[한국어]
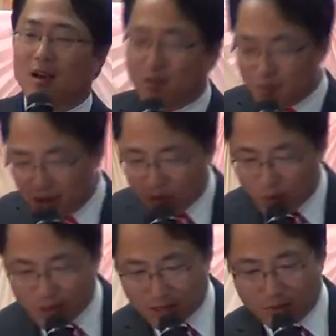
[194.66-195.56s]
그럼 이
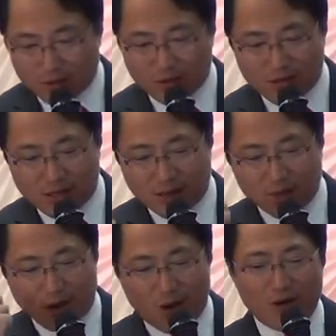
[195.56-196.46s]
곡식을 붙들고 이
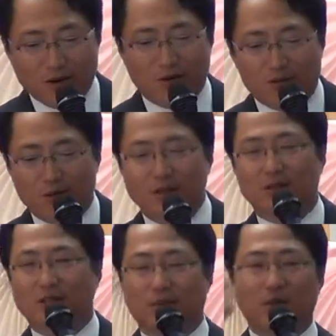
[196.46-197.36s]
사람들이 엉엉
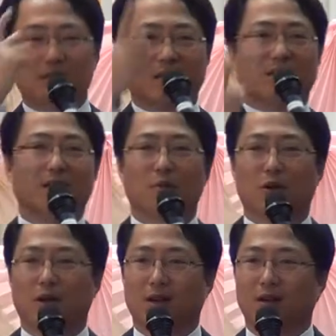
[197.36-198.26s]
울면서 첫 번째 했던 게
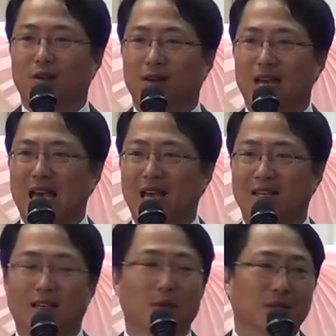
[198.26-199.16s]
뭘까요?
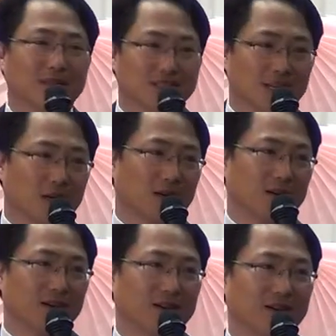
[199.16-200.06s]
예배드리죠.
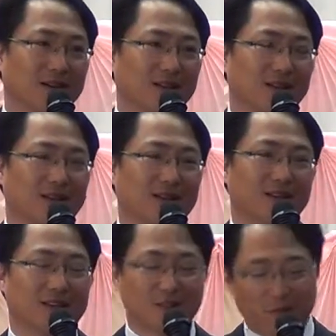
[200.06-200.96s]

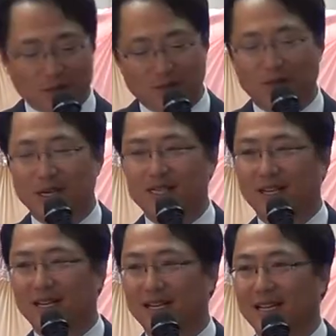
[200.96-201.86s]
첫 번째 뭐
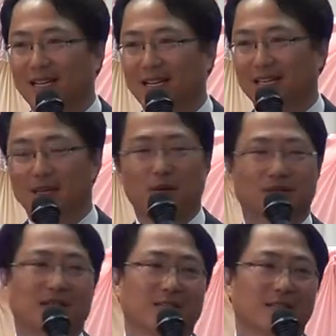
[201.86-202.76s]
하죠?
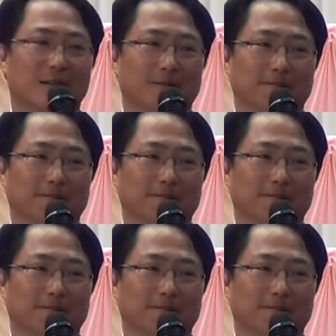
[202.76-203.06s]
예배드리죠.